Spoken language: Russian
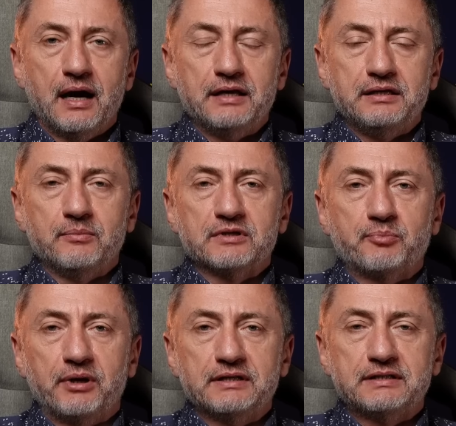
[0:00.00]
одним из
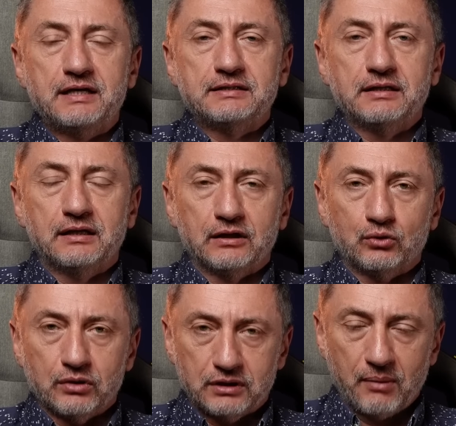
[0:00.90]
полицейских,
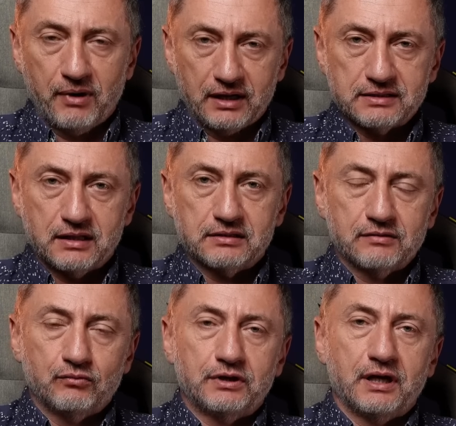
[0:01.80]
который там
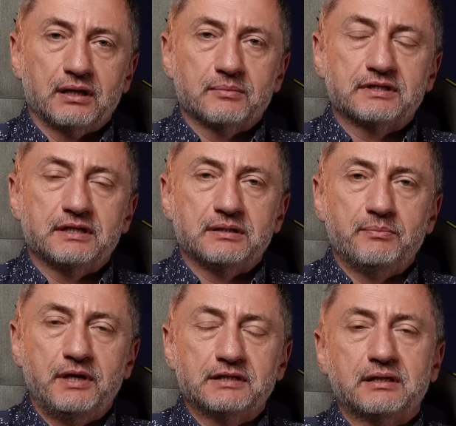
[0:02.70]
оказался вот рядом с этим
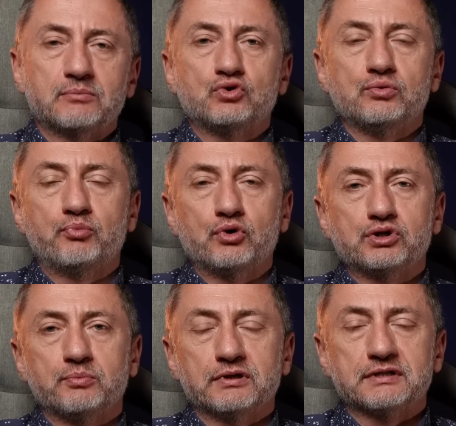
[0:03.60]
местом, чуть
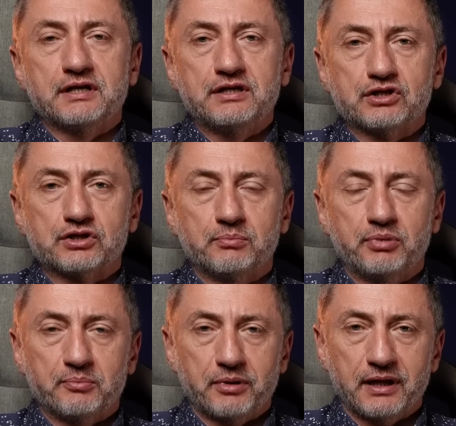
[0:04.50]
позже был задержан
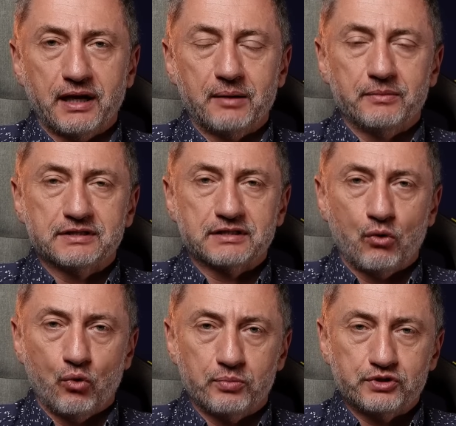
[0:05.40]
предполагаемый
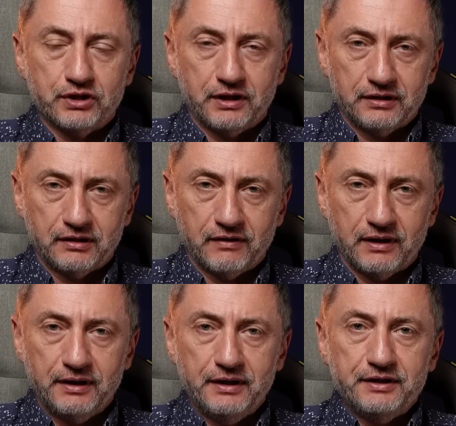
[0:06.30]
сообщник
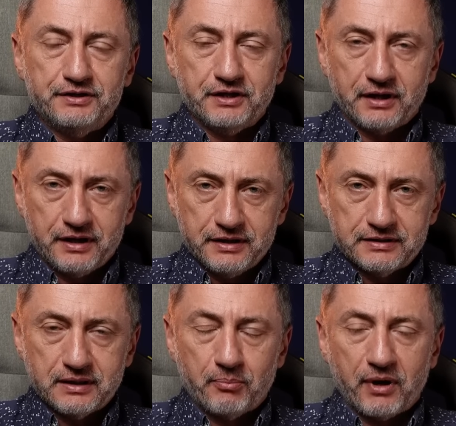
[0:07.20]
этого
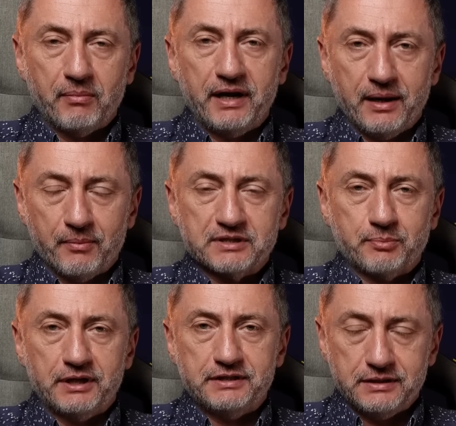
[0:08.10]
террориста. Проблема с
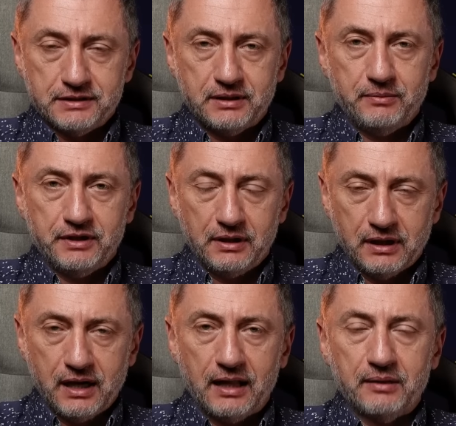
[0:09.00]
палестинскими
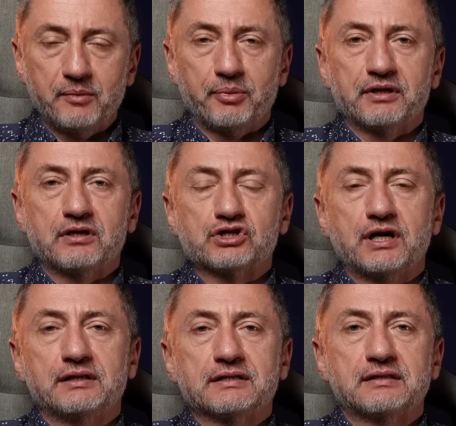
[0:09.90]
нелегалами
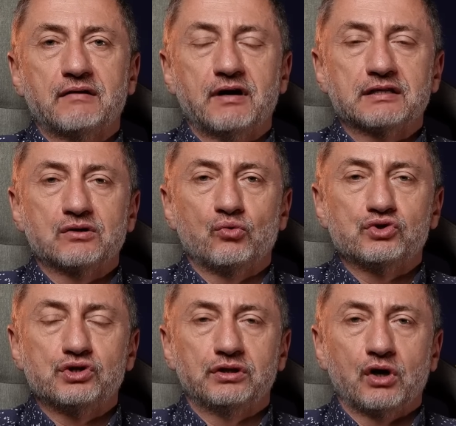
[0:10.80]
продолжает оставаться
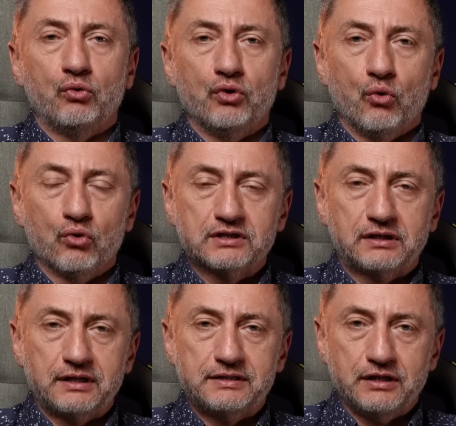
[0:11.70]
очень такой
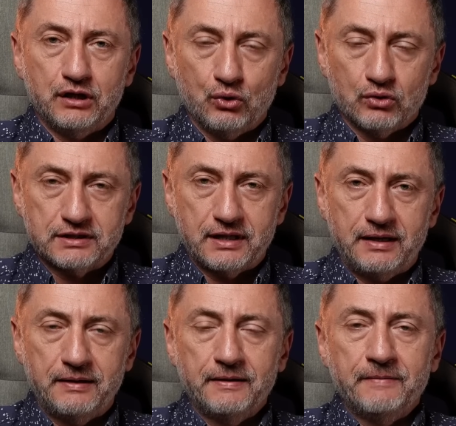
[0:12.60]
острой,
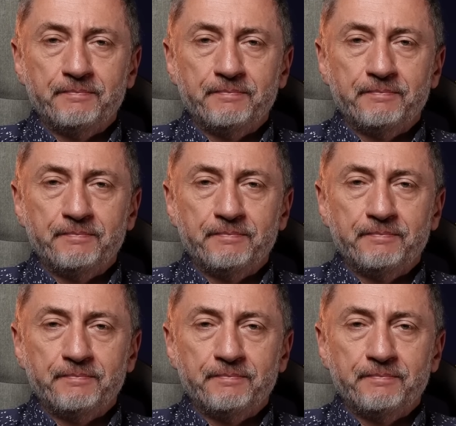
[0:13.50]
серьезной.